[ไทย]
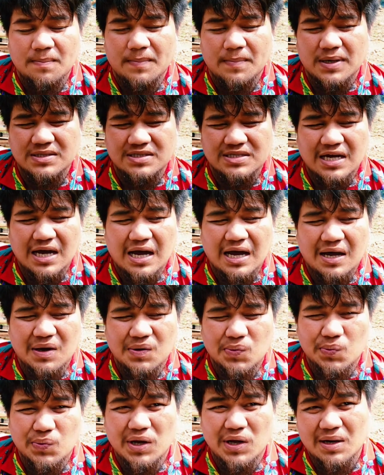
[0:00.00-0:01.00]
มันจะ
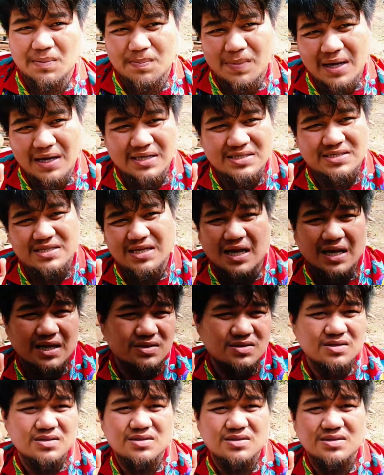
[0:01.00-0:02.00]
เวียนไปเสียง
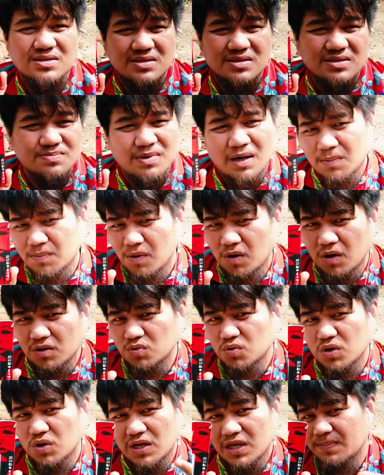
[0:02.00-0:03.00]
พังพร
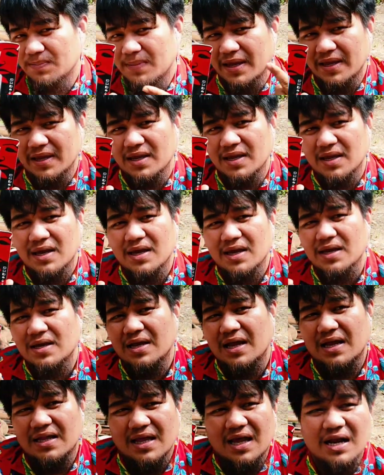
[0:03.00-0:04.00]
ตัวนี้ใหม่
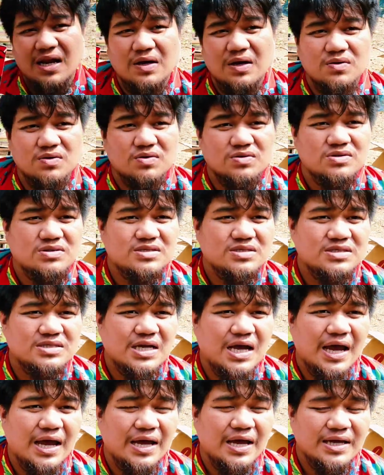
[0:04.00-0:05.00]
นะถ้าเรา
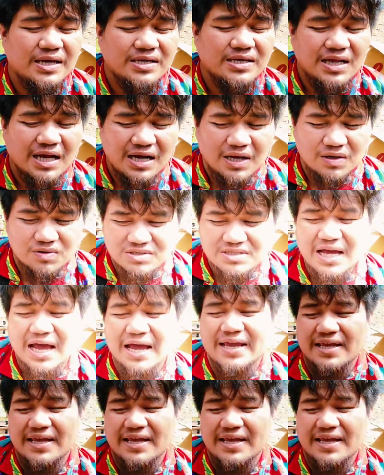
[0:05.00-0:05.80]
ใช้ถ้าเราใส่